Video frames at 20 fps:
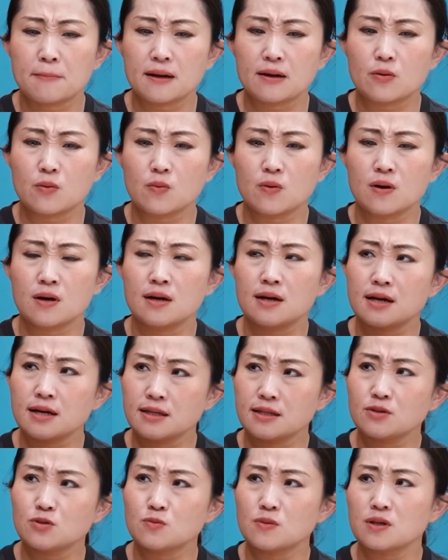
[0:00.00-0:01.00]
みたいな。やっぱりお笑
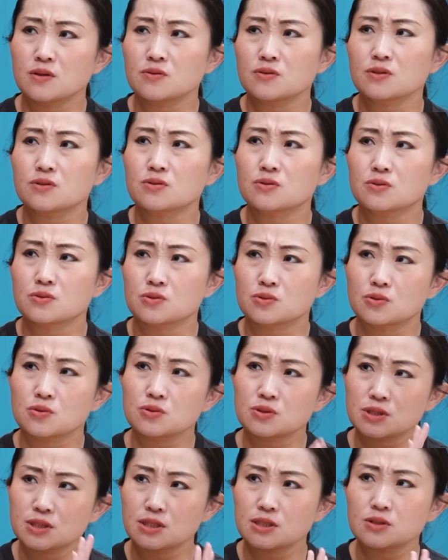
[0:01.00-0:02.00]
いでうまくいくと調
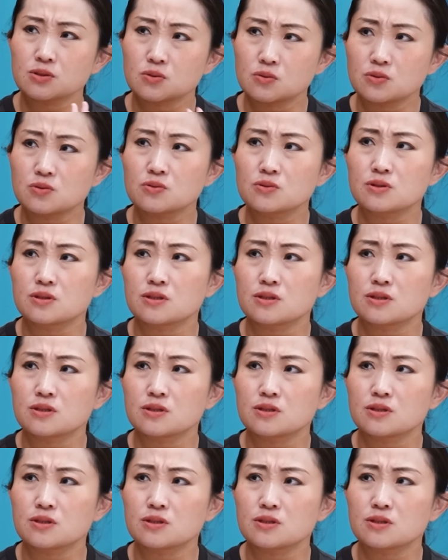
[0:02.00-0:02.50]
子に乗るっ